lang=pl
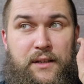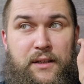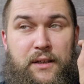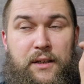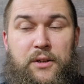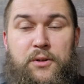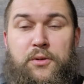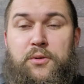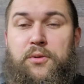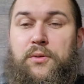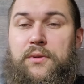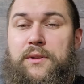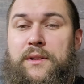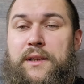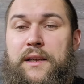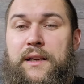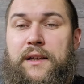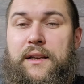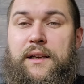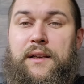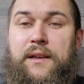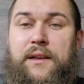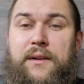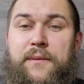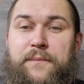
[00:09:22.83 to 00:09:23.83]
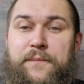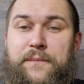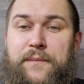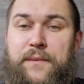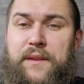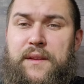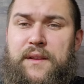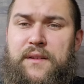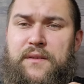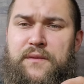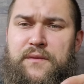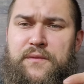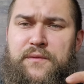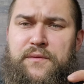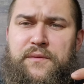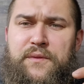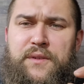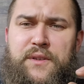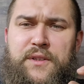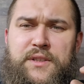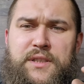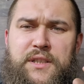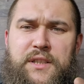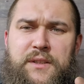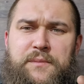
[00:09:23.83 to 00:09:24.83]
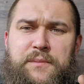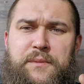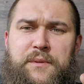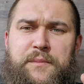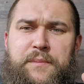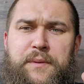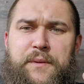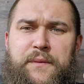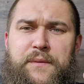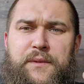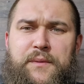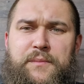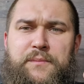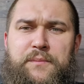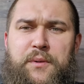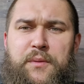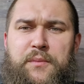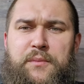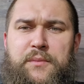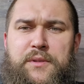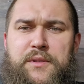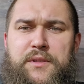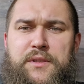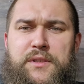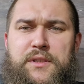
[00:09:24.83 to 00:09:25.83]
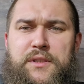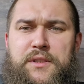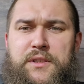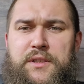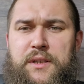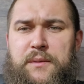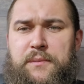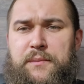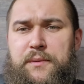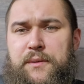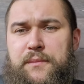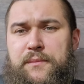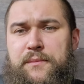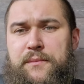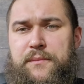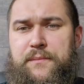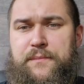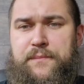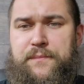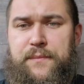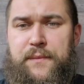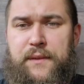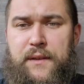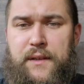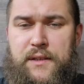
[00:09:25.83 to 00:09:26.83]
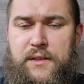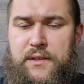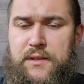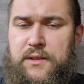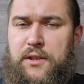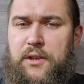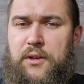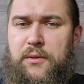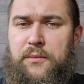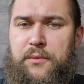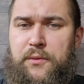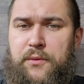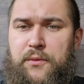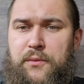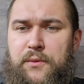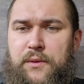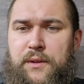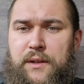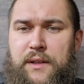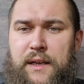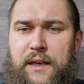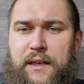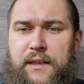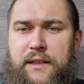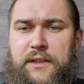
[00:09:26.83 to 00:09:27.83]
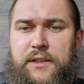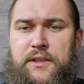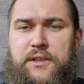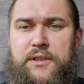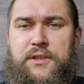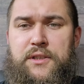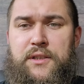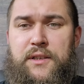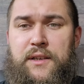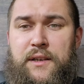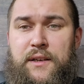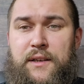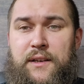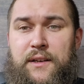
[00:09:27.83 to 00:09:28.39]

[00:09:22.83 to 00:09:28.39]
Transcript: I tutaj wyszedł mi pewien pomysł, żebym zrobił jakiś